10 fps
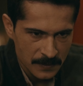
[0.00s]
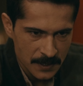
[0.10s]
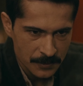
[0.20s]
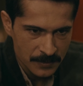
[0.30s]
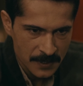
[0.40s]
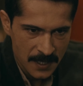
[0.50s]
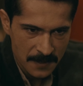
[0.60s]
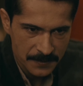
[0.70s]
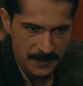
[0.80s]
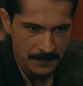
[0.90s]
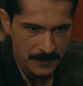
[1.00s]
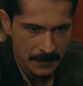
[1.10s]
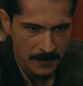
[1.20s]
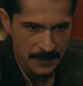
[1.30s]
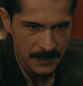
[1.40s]
Ondan sonra ne
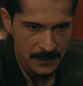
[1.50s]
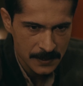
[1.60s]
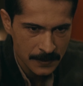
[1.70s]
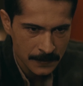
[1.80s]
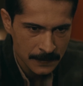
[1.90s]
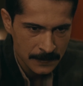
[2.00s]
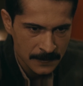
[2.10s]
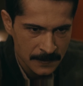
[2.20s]
yapacağımıza bakacağız.